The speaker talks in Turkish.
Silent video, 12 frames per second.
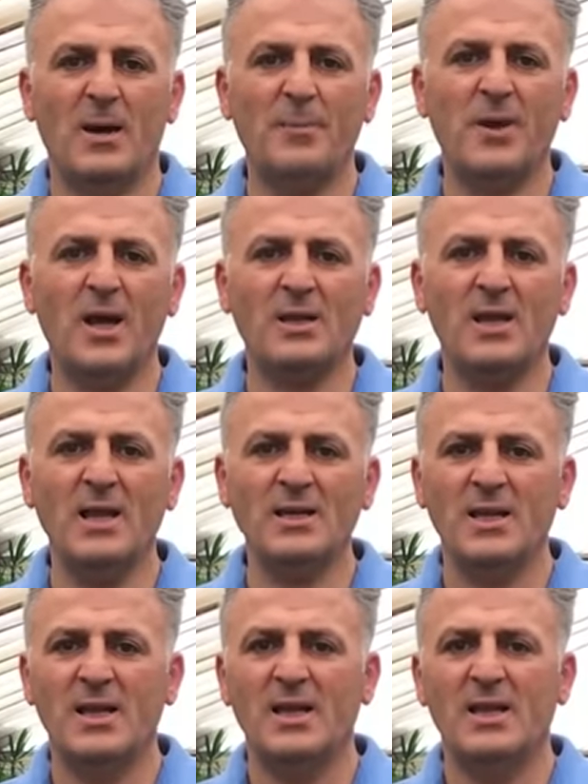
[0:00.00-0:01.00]
Yapraklar
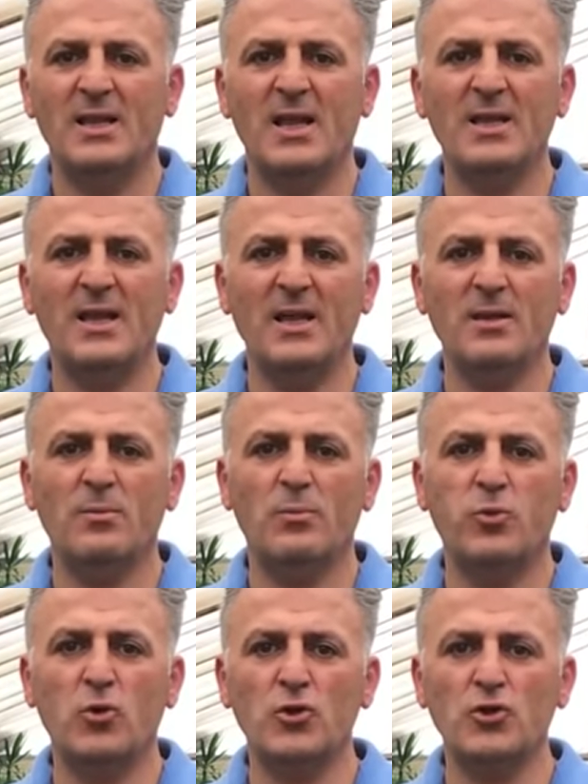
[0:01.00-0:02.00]
neden
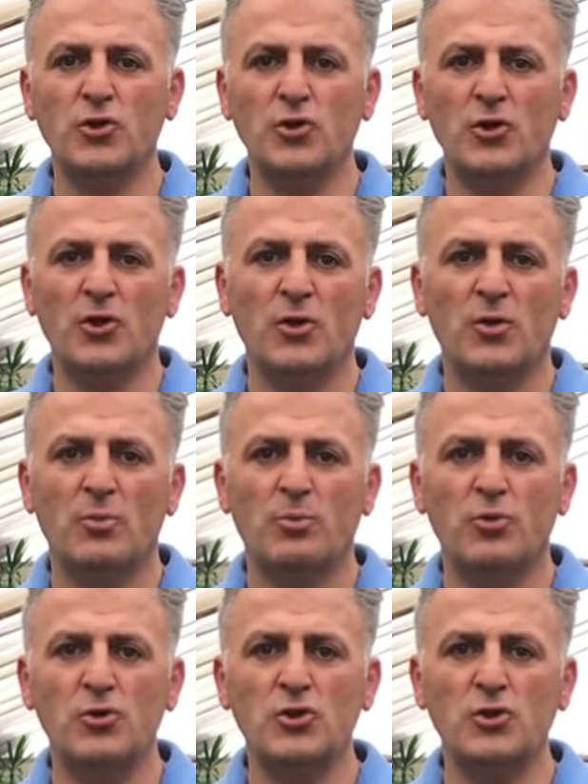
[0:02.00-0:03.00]
buruşur
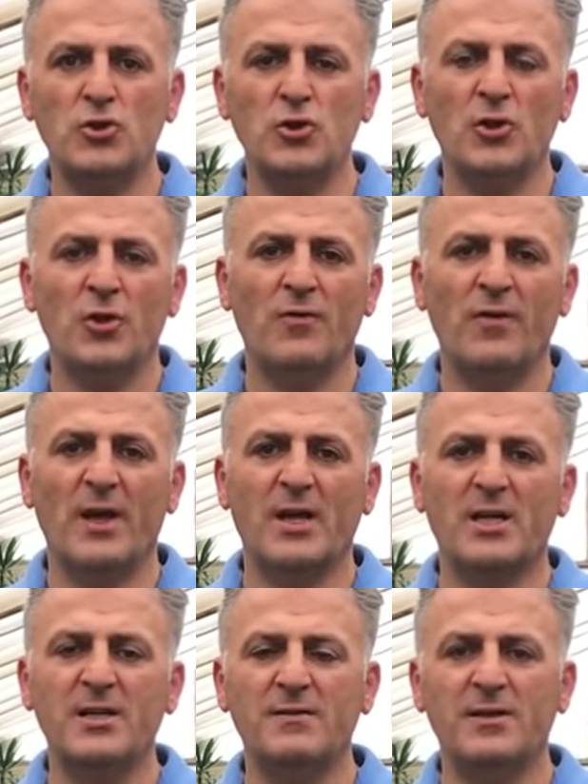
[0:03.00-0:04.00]
büzüşür ve
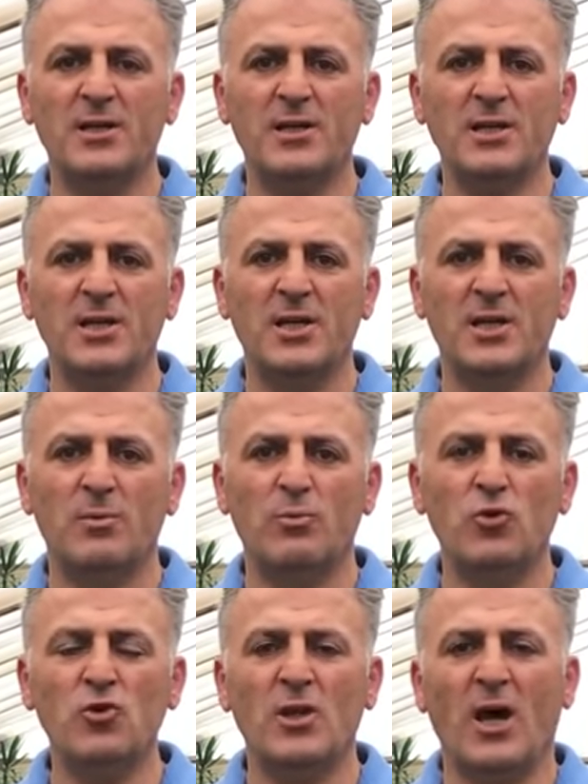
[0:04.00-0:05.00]
kıvrılır.
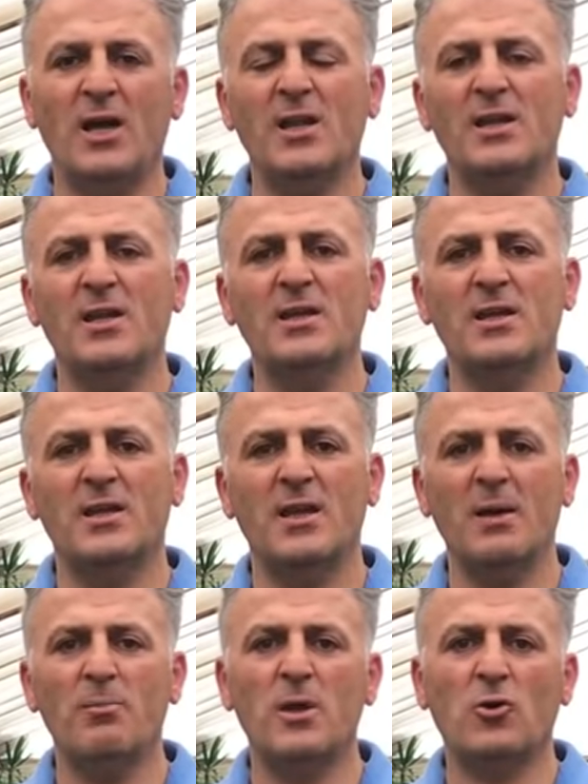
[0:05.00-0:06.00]
Bunun ana nedeni
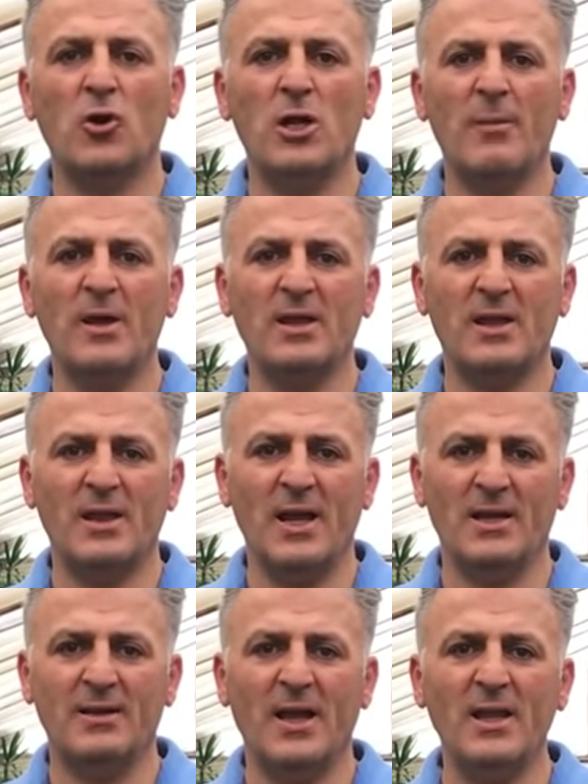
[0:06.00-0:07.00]
de
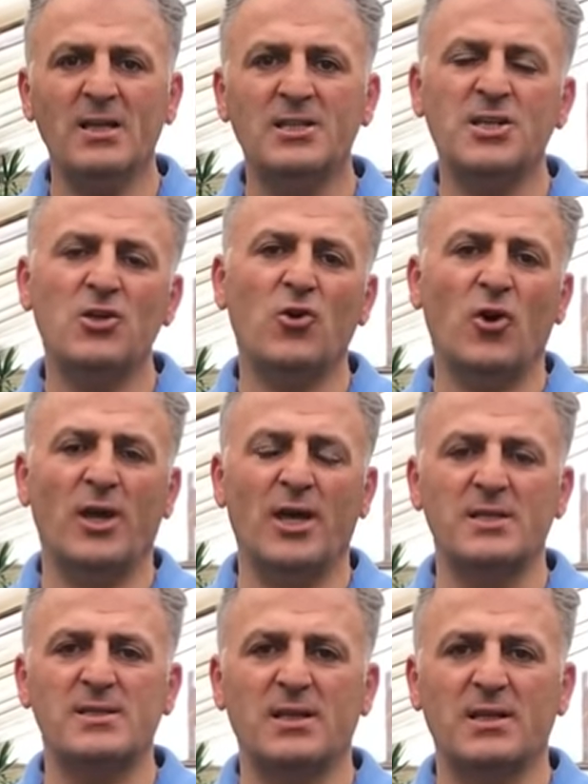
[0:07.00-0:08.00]
mikroelementlerden çinko
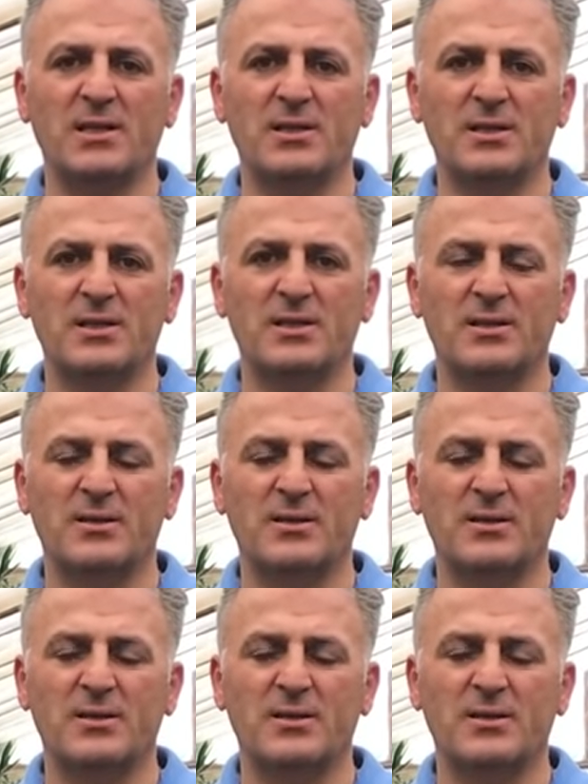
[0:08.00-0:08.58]
eksikliğidir.